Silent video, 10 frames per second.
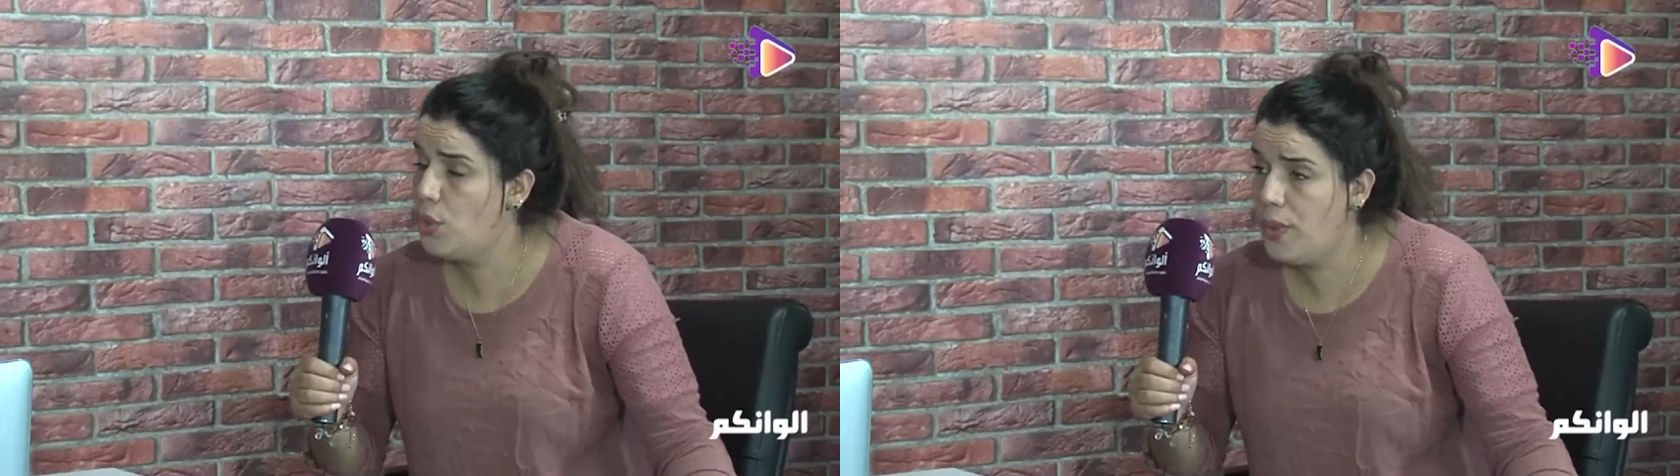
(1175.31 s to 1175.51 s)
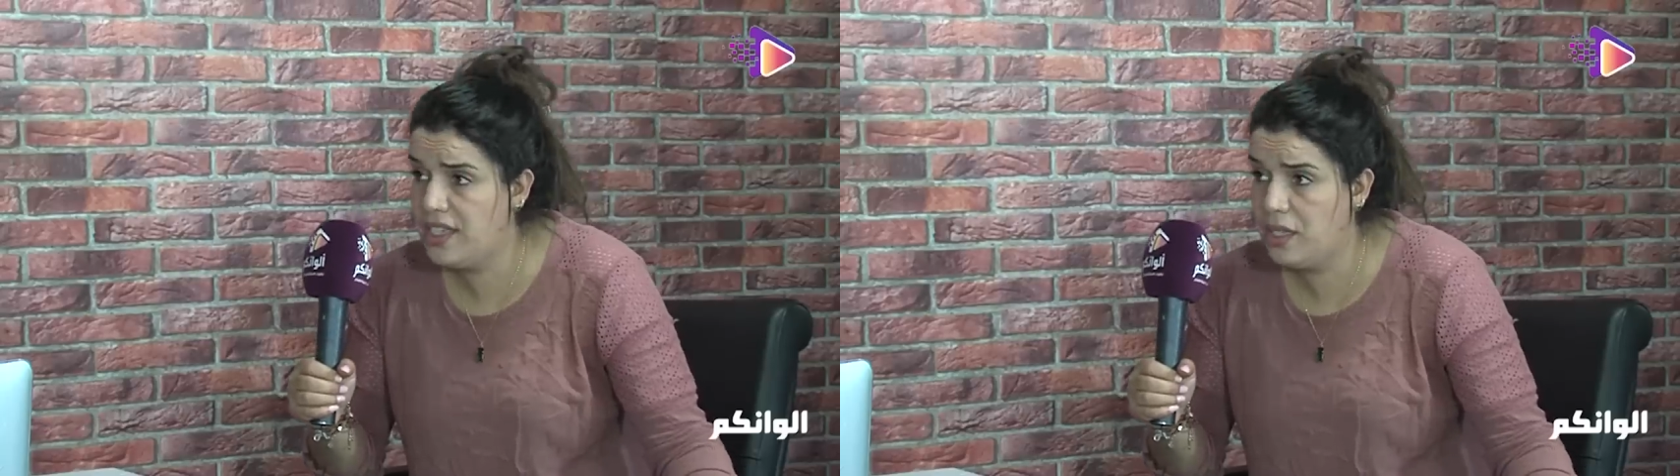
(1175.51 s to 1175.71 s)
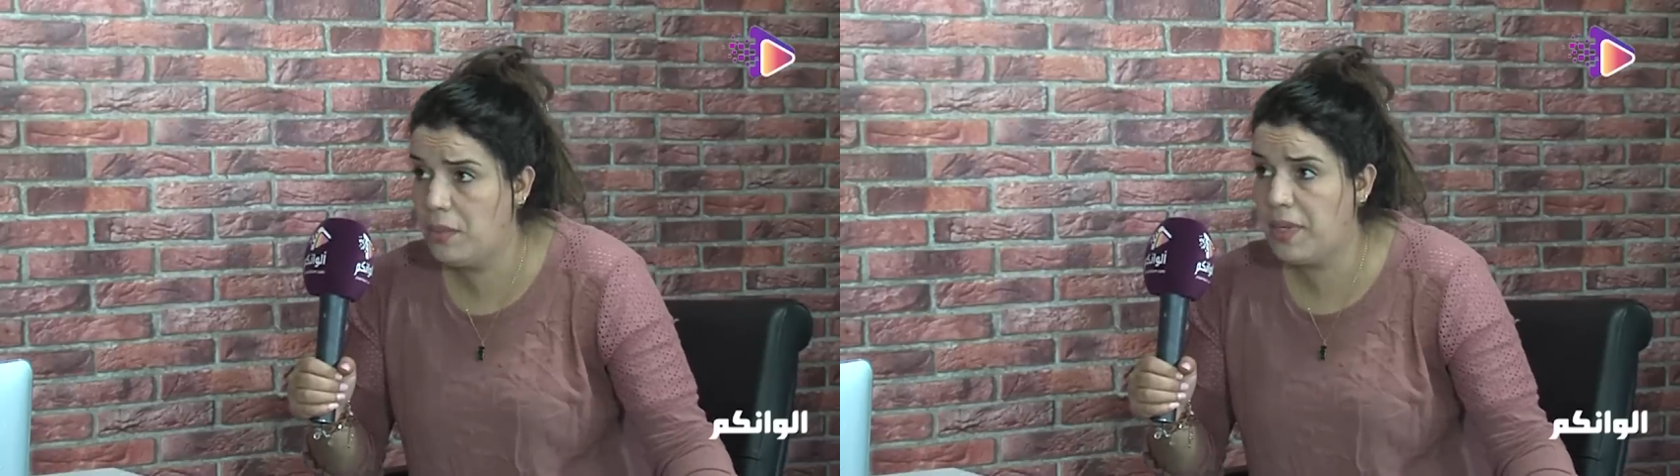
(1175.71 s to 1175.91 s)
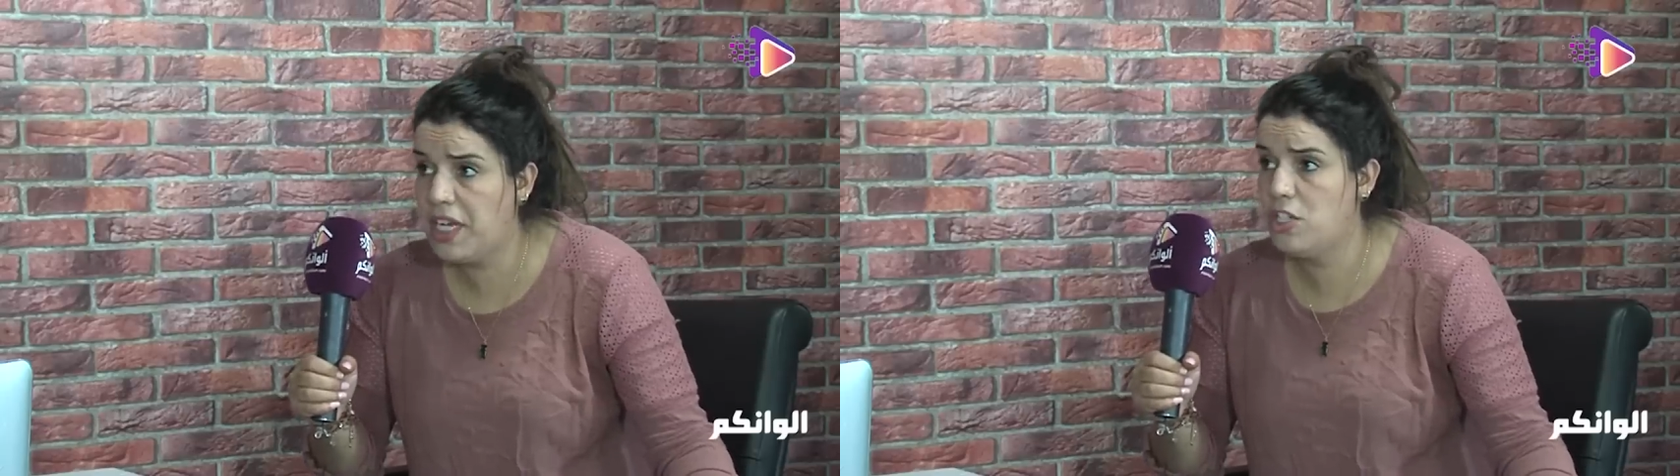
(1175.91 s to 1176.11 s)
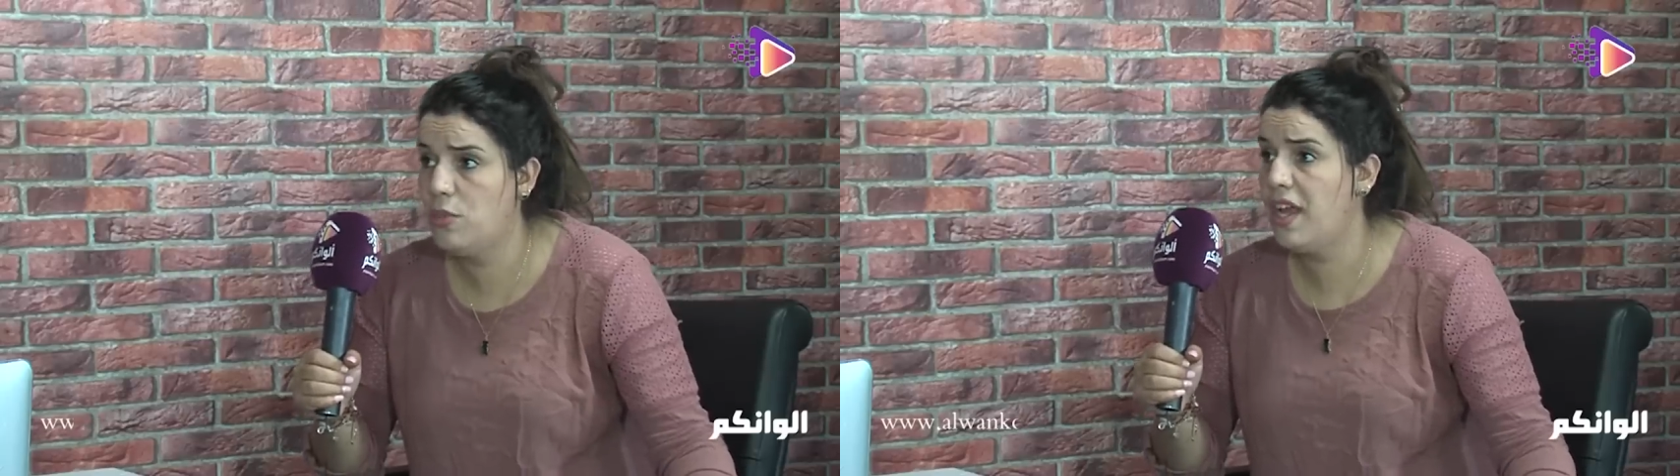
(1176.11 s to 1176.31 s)
وحده ما
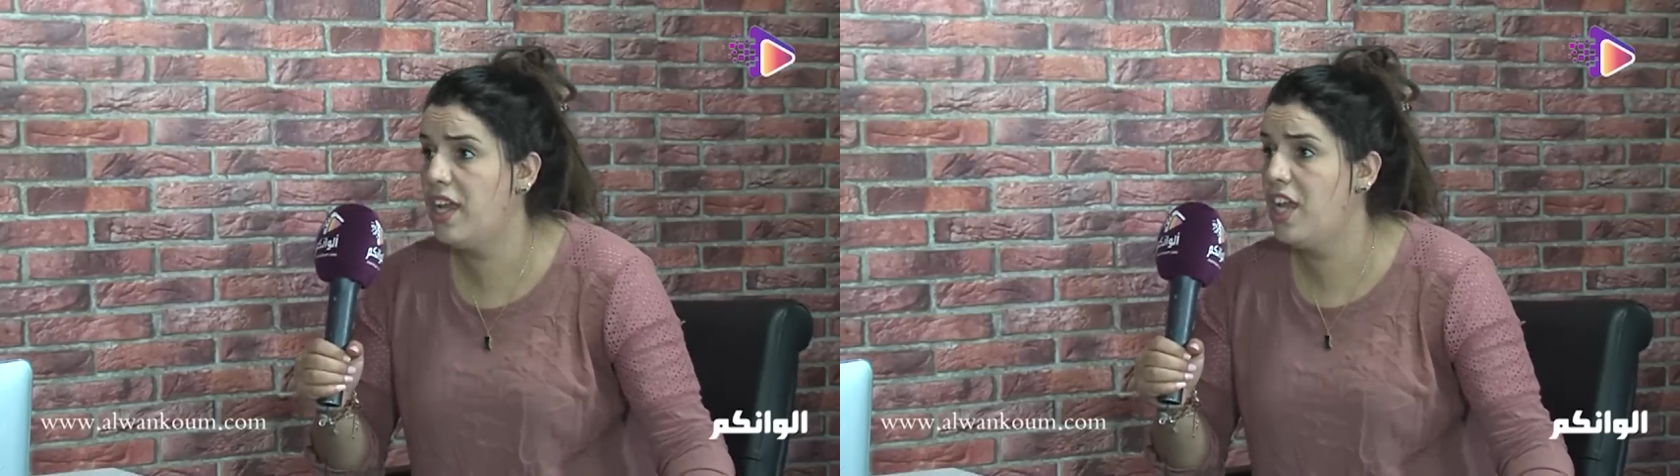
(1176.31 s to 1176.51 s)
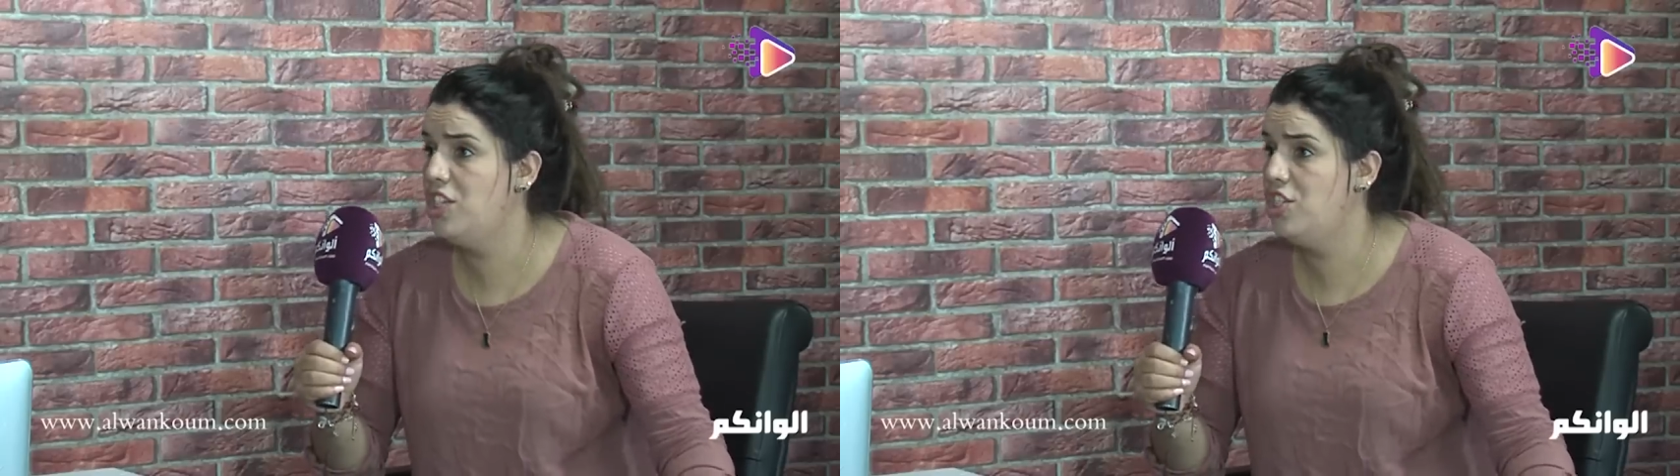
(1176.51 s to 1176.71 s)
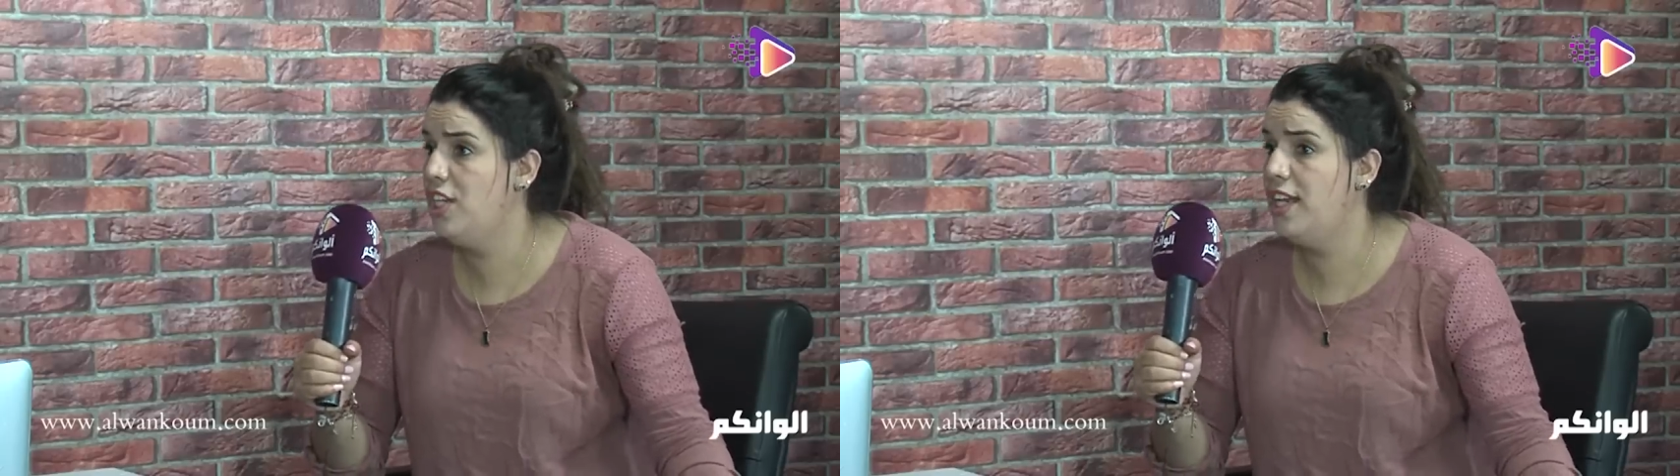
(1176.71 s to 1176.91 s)
بقيتي باغيها تجي